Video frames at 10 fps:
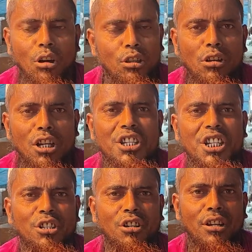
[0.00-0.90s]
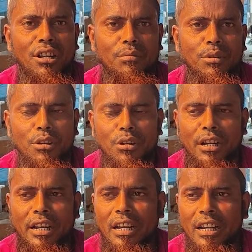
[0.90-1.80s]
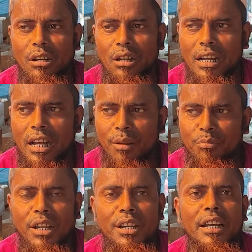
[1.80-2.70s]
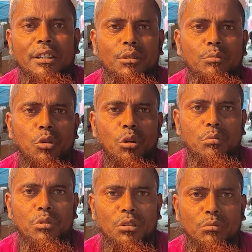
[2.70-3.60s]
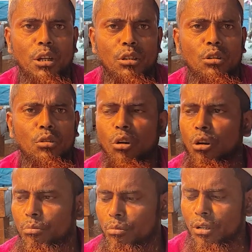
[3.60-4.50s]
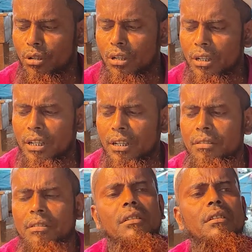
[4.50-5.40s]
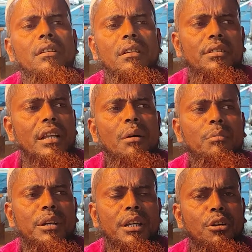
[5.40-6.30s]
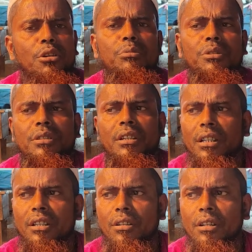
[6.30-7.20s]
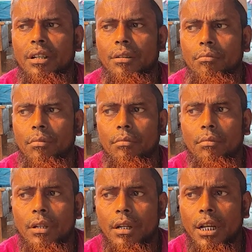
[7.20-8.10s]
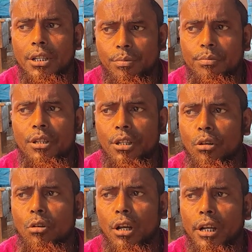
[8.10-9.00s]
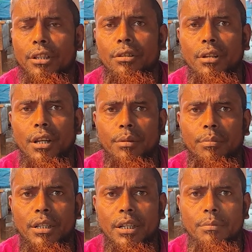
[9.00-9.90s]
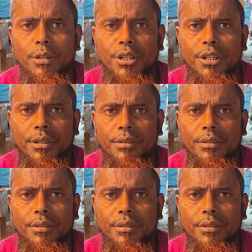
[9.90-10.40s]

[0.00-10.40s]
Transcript: ওখান তো আর সিজন না মনে করেন আমদানি একদম কম উৎপাদন কম মনে করেন এই দাম এরকমই এটা তো দীর্ঘ কয়েকদিন ধরে বাজার বেশি